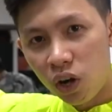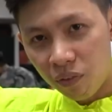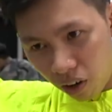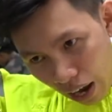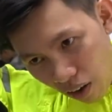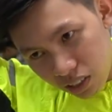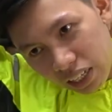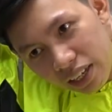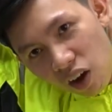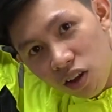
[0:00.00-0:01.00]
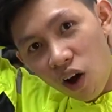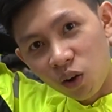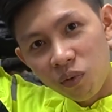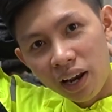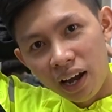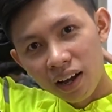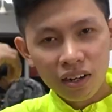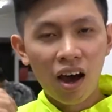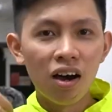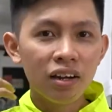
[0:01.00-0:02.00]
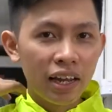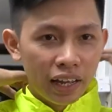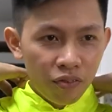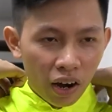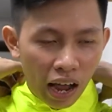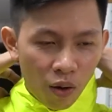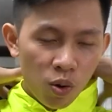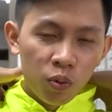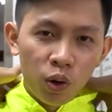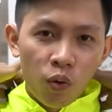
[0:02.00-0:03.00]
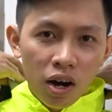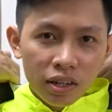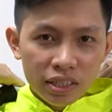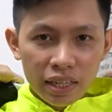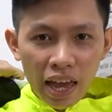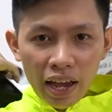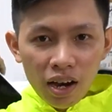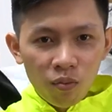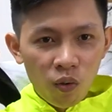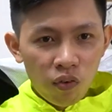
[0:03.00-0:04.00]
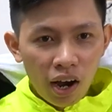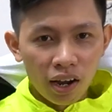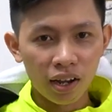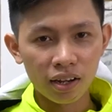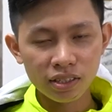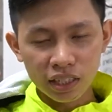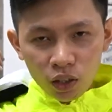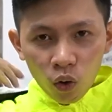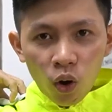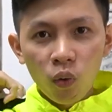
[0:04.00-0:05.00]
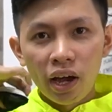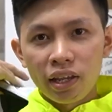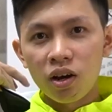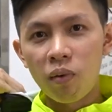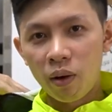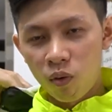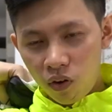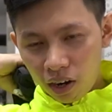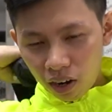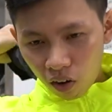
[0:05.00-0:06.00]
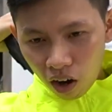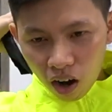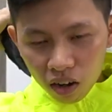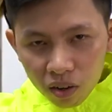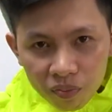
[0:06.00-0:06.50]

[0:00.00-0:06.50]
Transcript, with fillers: Xuống ngay phần áo là sẽ nhỏ giọt trong đây nè. Đó, thì cái phần áo Motowolf nó sẽ dễ hơn một phần. Nó sẽ tối ưu lại cho các bạn một phần là có nón.